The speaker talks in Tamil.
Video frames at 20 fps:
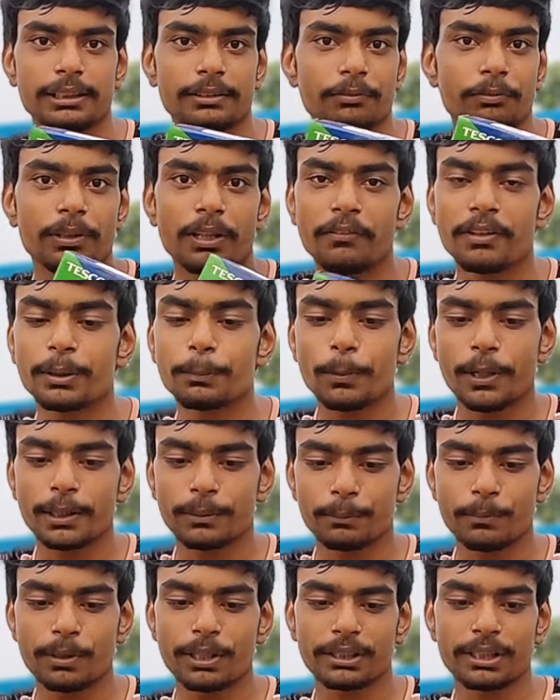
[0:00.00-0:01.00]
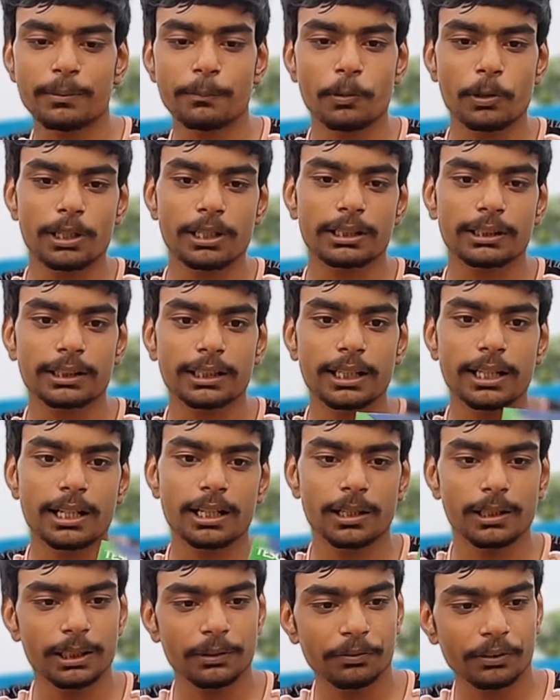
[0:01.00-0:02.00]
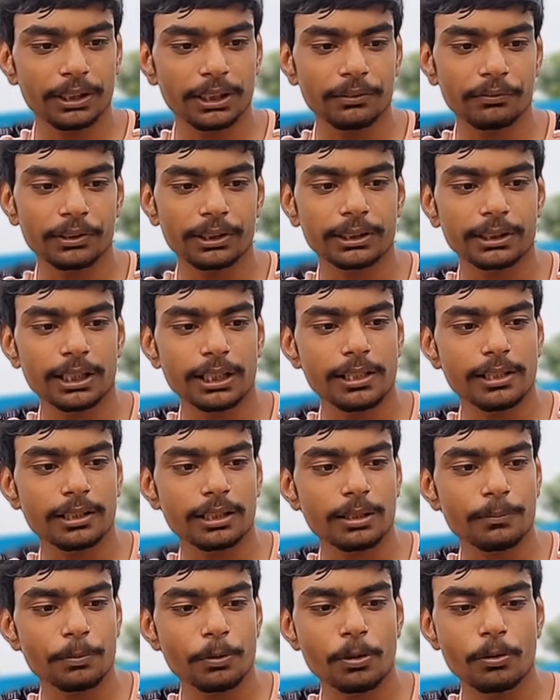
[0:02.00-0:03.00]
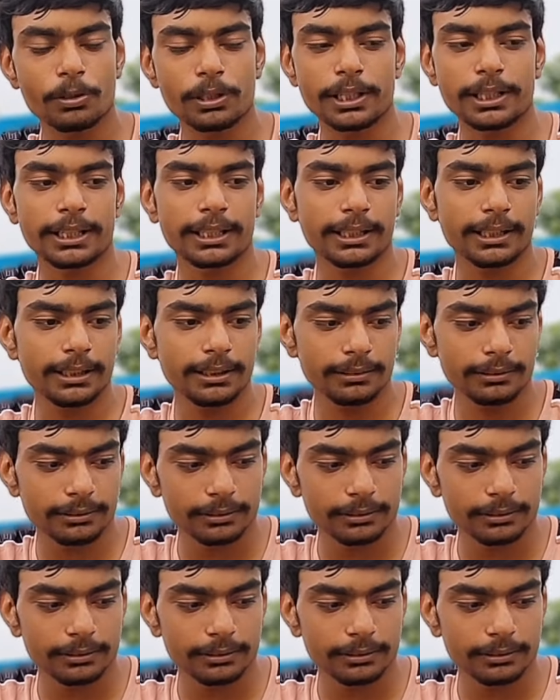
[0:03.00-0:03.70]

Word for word: ஃப்ளவர் பாட் மாதிரி தான் போல் இருக்குது ஆனால் டிஃப்ரெண்ட் டிஃப்ரெண்ட் கலரில் போகும்னு நினைக்கிறேன்